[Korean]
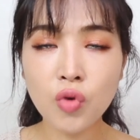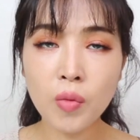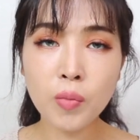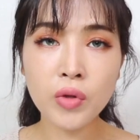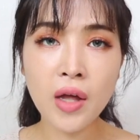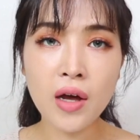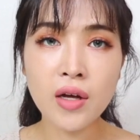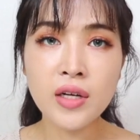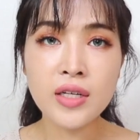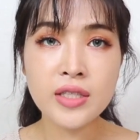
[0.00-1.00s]
무엇보다
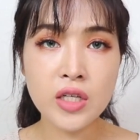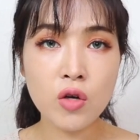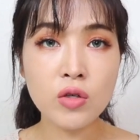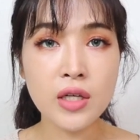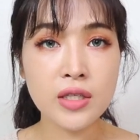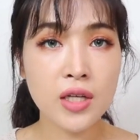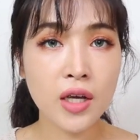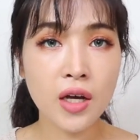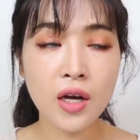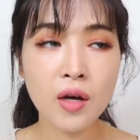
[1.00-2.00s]
제형
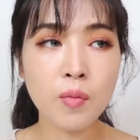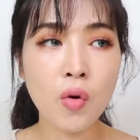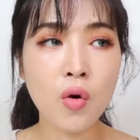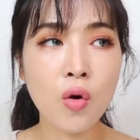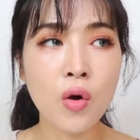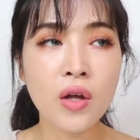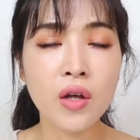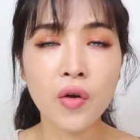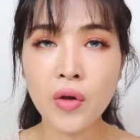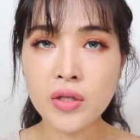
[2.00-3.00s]
자체가 뭐
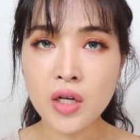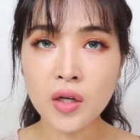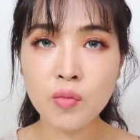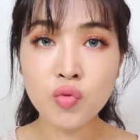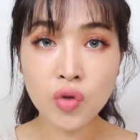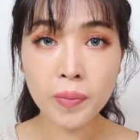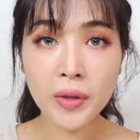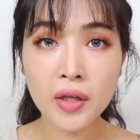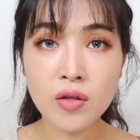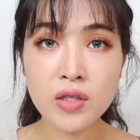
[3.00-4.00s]
굉장히
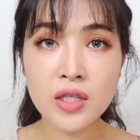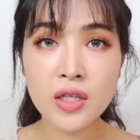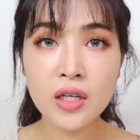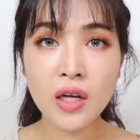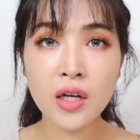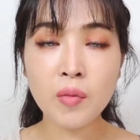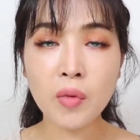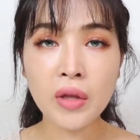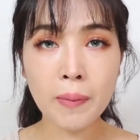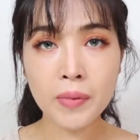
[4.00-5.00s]
무겁다든지
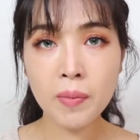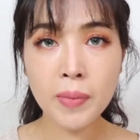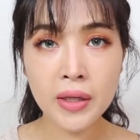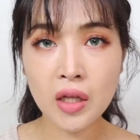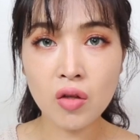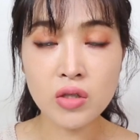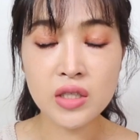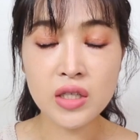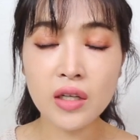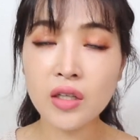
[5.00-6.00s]
아니면
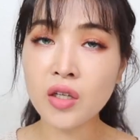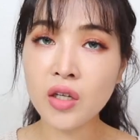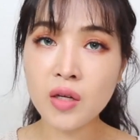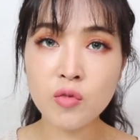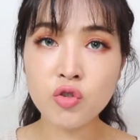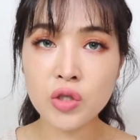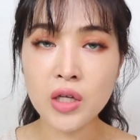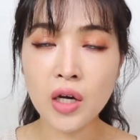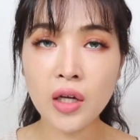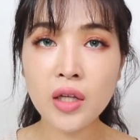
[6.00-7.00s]
답답하다든지 하는 느낌을 주지
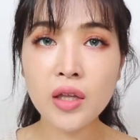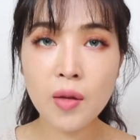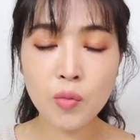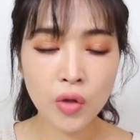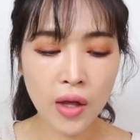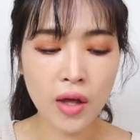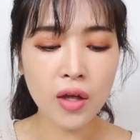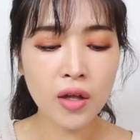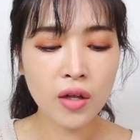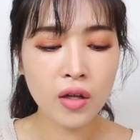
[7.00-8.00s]
않기 때문에
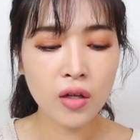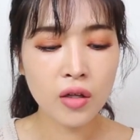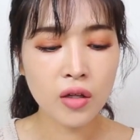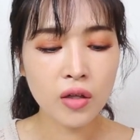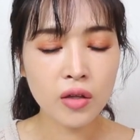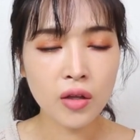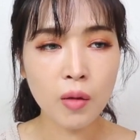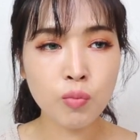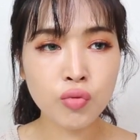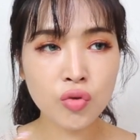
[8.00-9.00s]

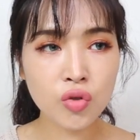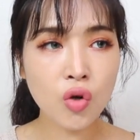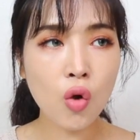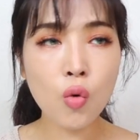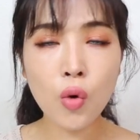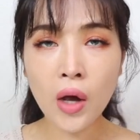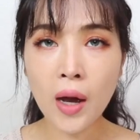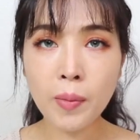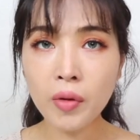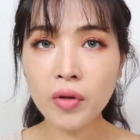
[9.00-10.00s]
되게 부드럽고
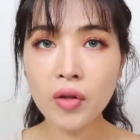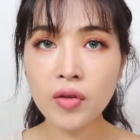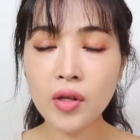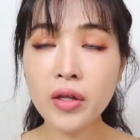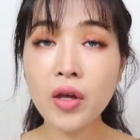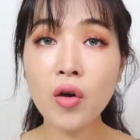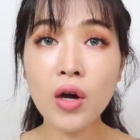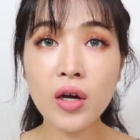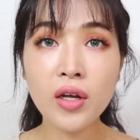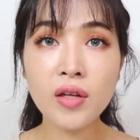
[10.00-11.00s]
가볍게 스킨케어
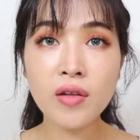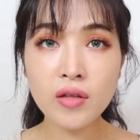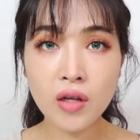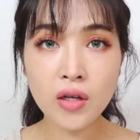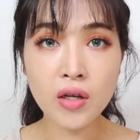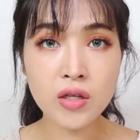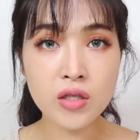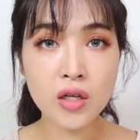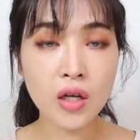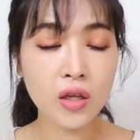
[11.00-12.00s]
하기에 상당히
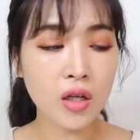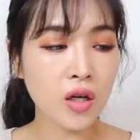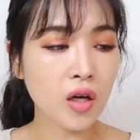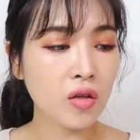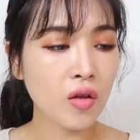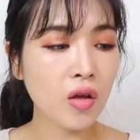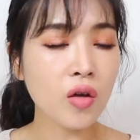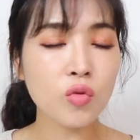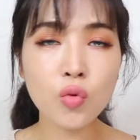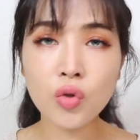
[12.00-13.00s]
괜찮겠다라는
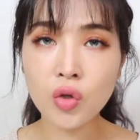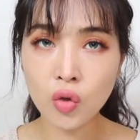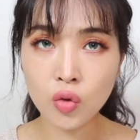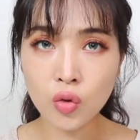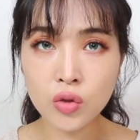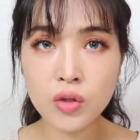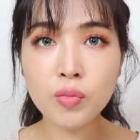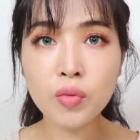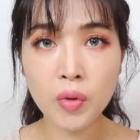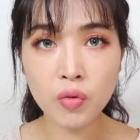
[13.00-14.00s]
생각도 들었던
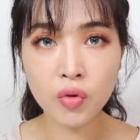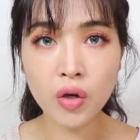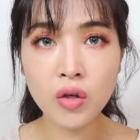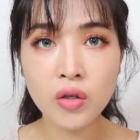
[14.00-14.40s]
제품이고요.